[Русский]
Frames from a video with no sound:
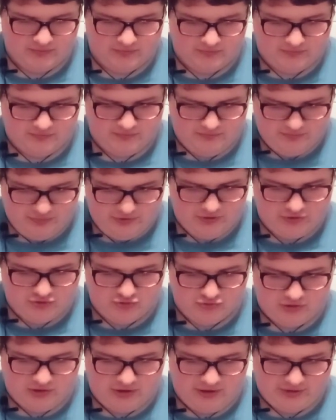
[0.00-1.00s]
Были
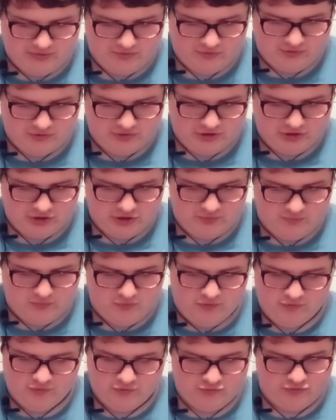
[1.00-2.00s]
шутки, которые зашли
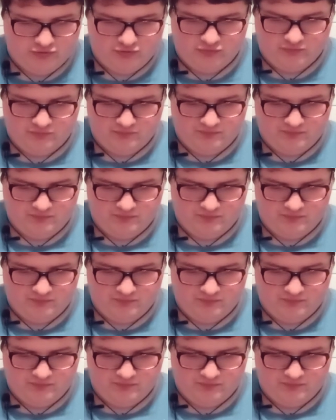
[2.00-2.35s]
полностью.